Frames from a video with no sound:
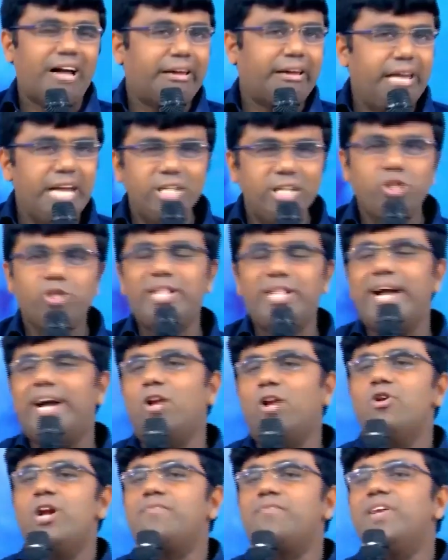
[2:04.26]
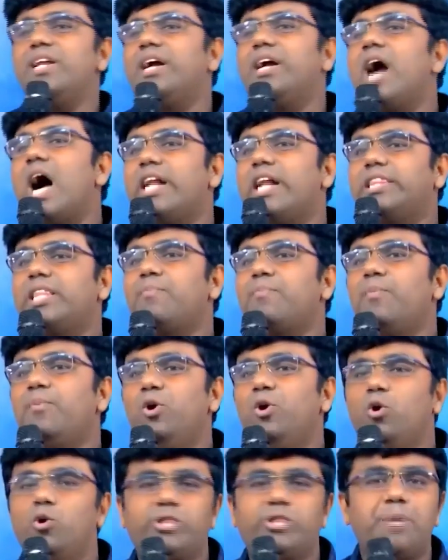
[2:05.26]
ఆ కీషు దగ్గర ఉన్నటువంటి
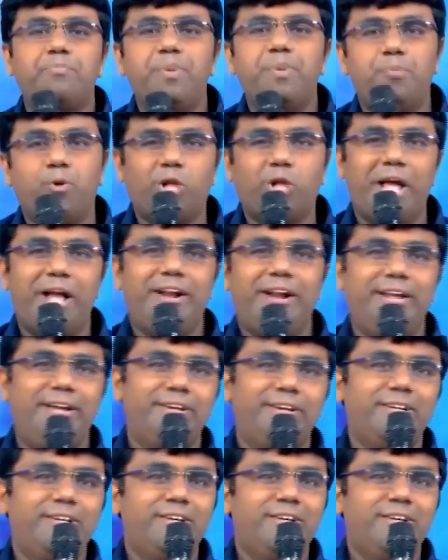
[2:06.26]
గార్ధబులు తప్పిపోతాయండి